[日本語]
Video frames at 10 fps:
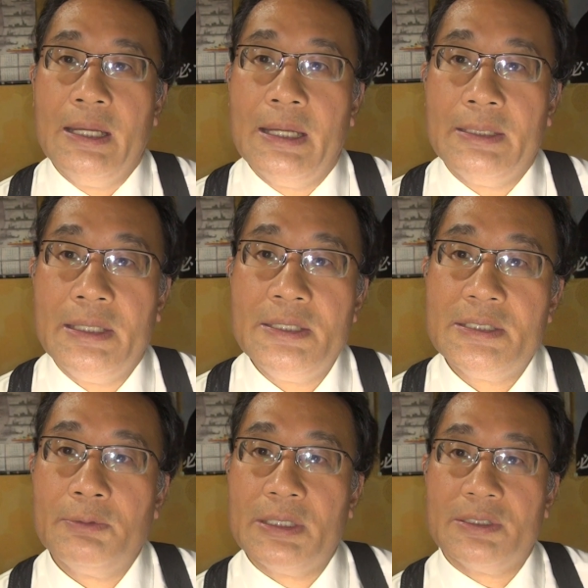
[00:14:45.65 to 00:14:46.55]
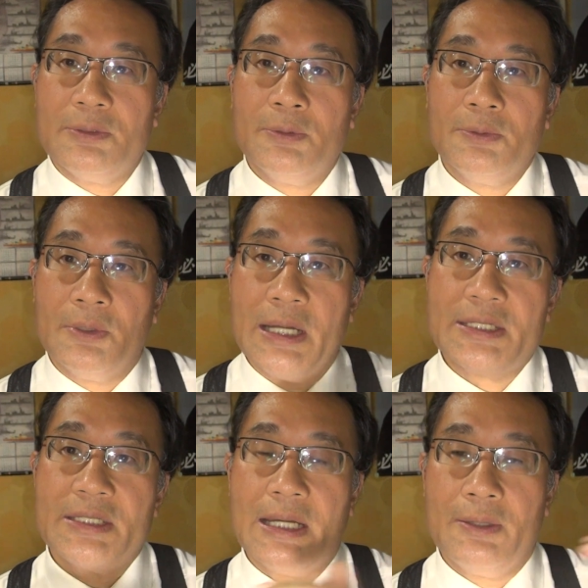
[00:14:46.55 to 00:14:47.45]
え電車をですねどんどん
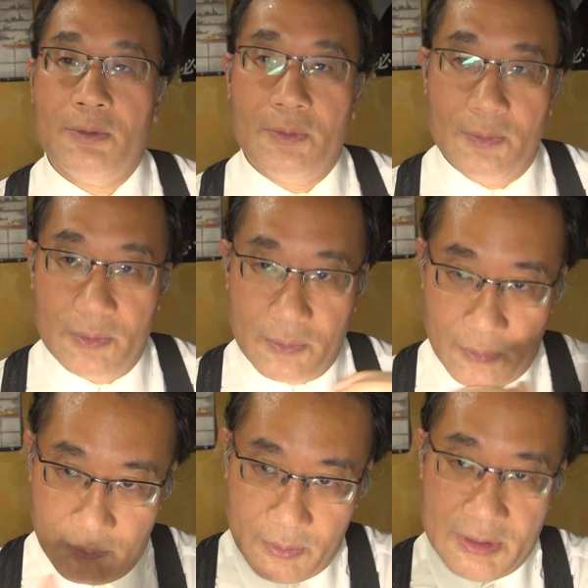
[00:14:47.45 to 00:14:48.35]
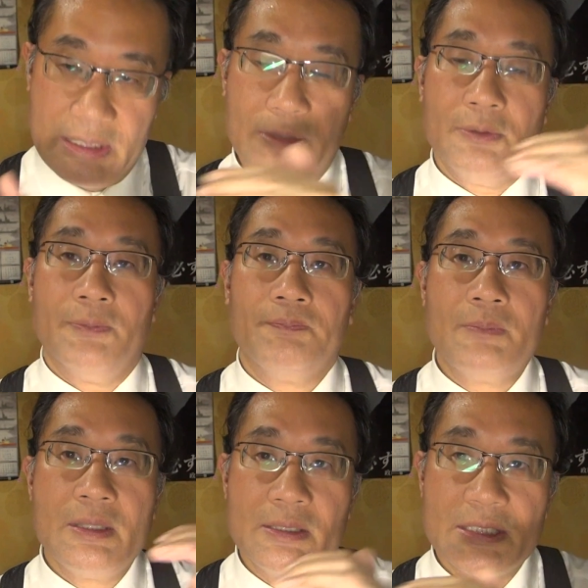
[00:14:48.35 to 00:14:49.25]
走あの線路
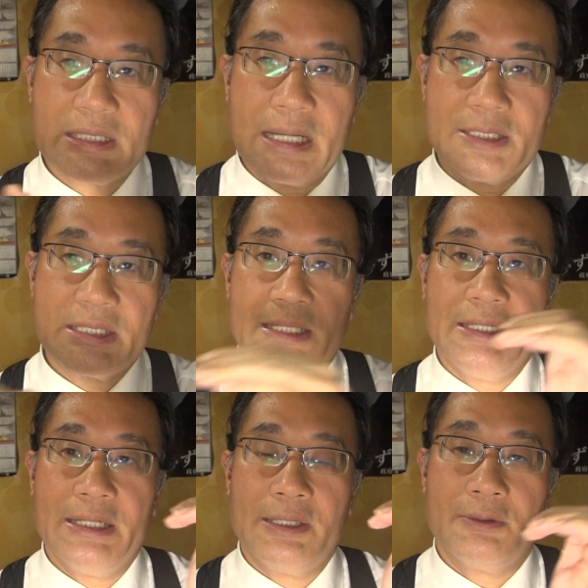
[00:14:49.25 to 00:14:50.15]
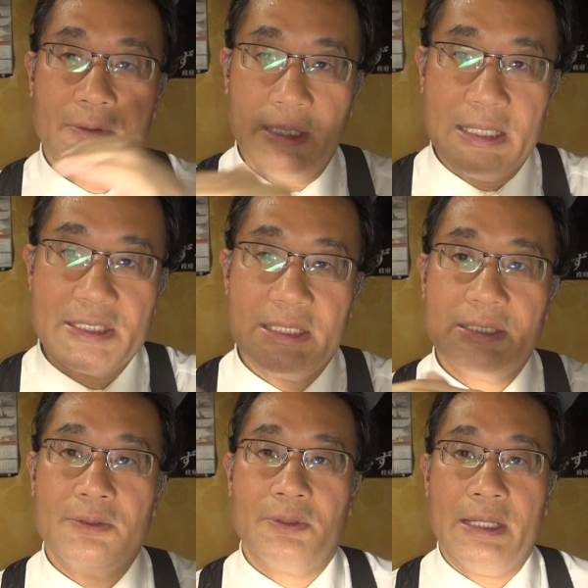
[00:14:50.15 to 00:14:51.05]
地下地下に入れていく走ら
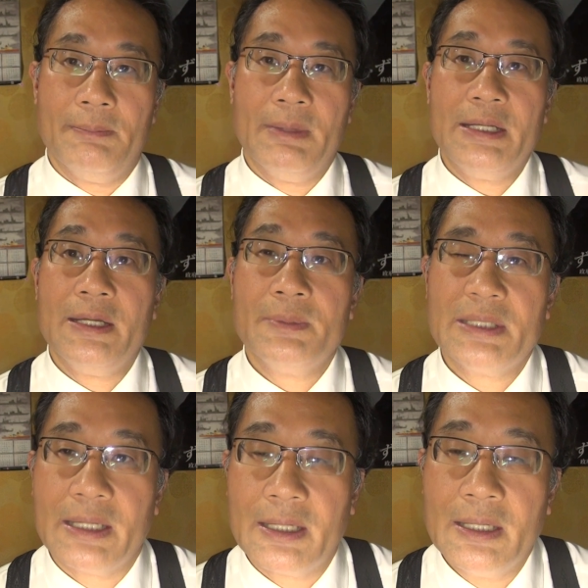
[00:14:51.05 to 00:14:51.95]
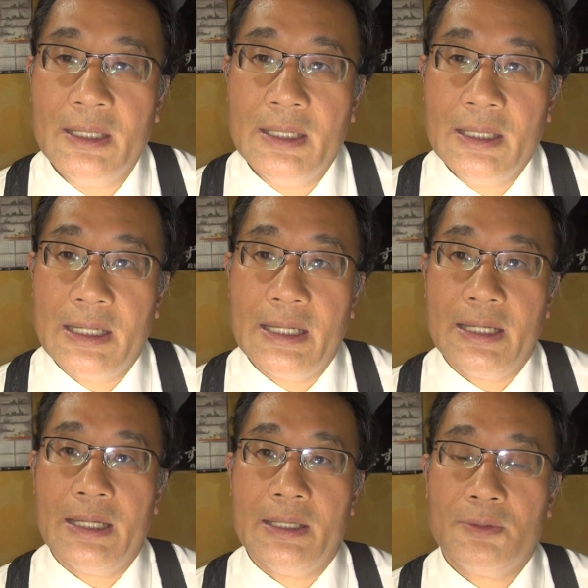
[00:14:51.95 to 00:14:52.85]
せるのに間に合いません。
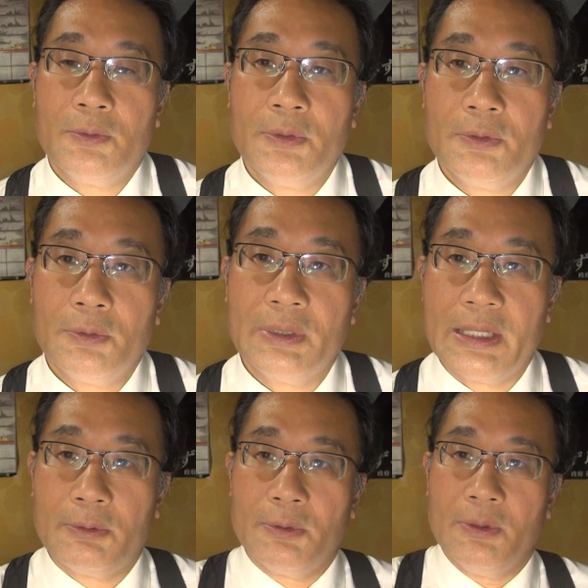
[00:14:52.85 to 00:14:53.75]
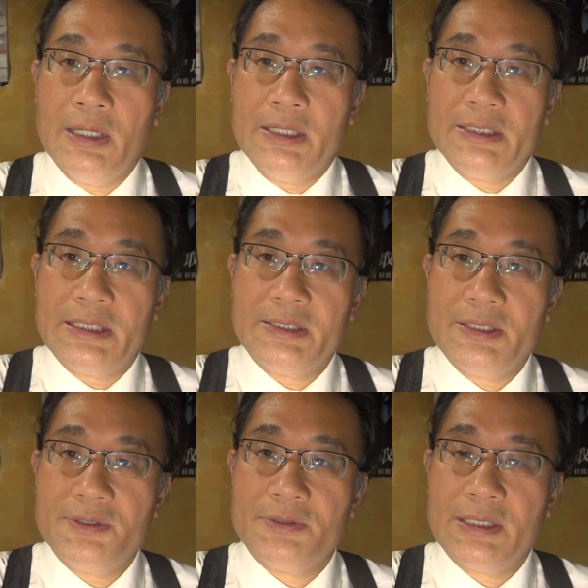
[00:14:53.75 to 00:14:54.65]
えー、ということでこの北
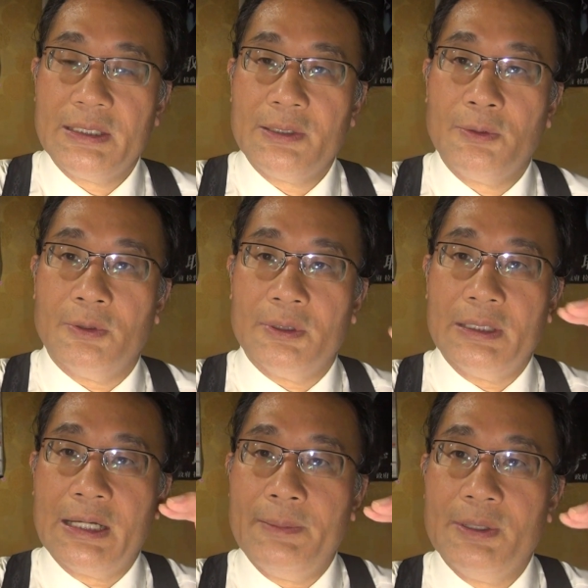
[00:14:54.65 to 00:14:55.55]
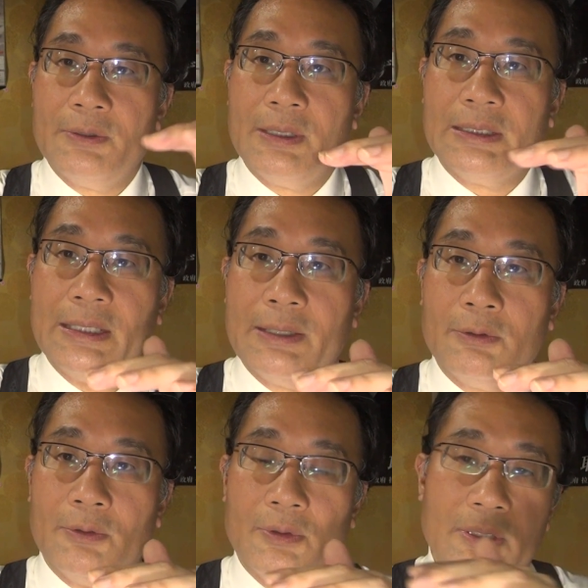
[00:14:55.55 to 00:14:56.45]
千住型と中目黒型で
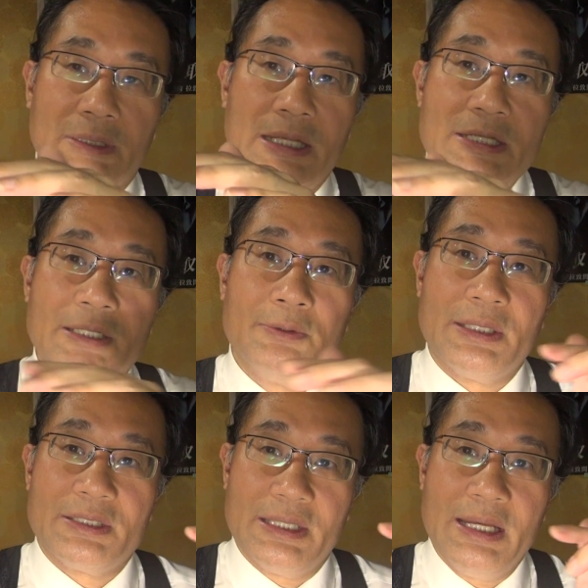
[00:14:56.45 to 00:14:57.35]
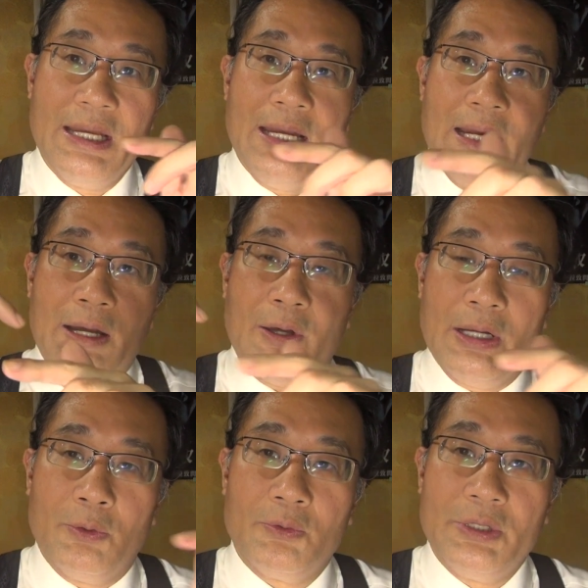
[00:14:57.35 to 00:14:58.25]
この電車のですね
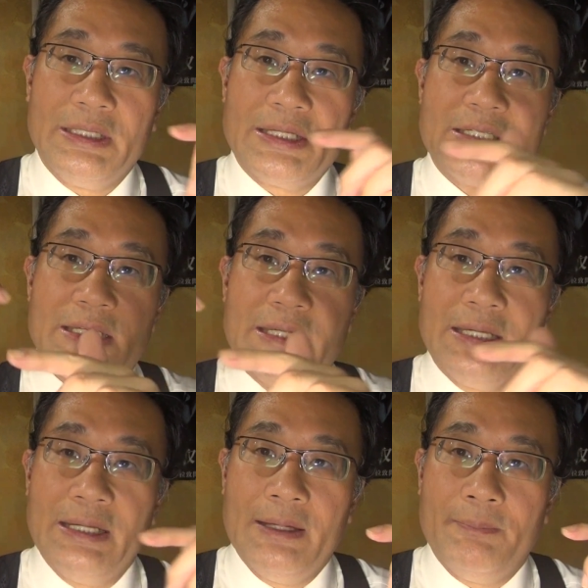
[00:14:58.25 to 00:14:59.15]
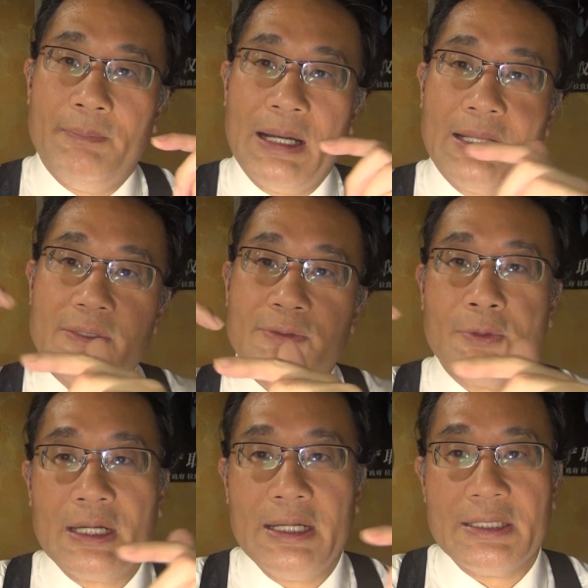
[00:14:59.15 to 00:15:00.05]
あの送り出しにバランス
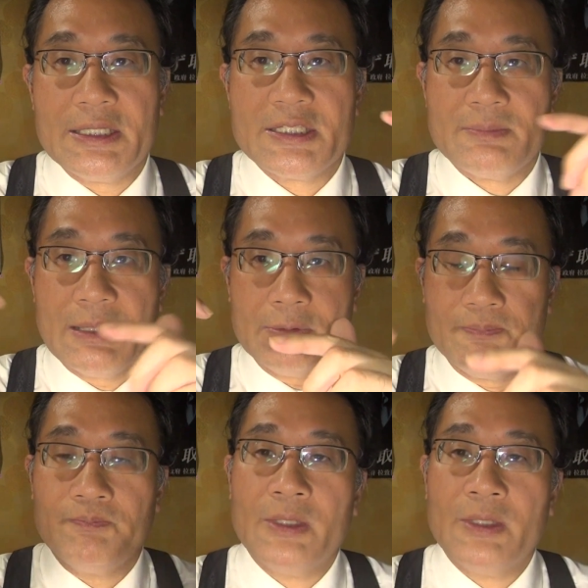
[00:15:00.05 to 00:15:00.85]
を書いてしまう。